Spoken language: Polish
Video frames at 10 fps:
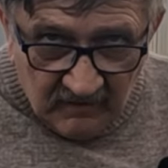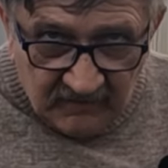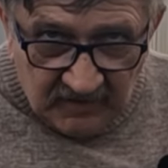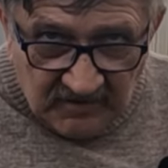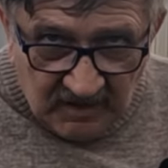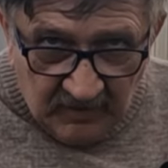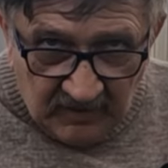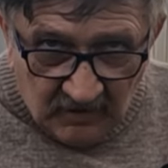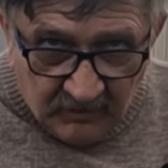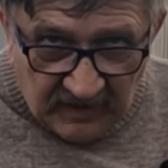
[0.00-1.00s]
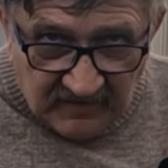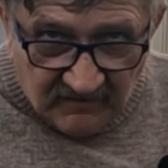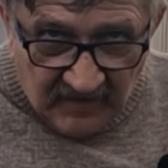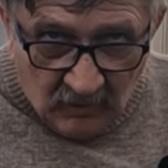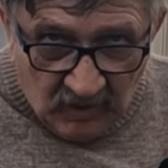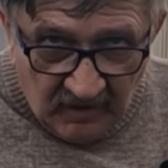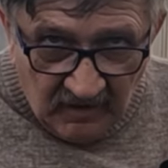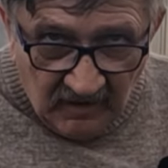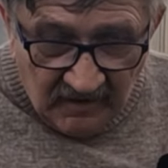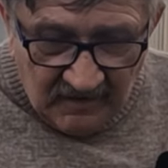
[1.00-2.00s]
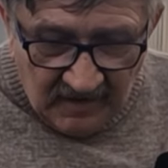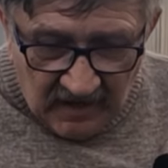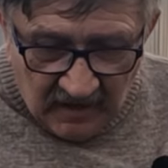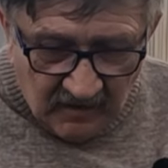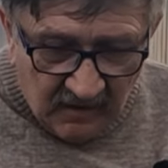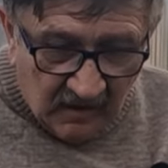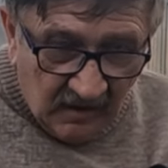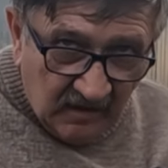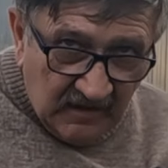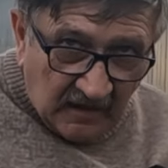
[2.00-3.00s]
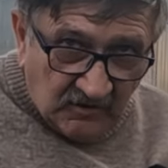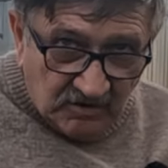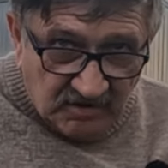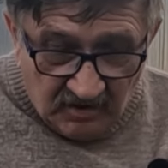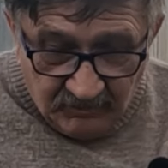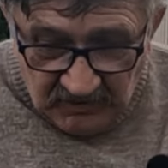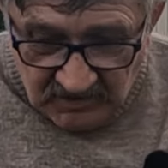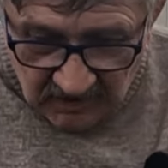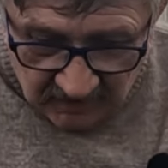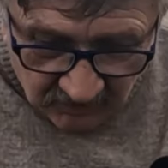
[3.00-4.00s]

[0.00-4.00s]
wtryski będą pracowały idealnie. Jak to zrobić? A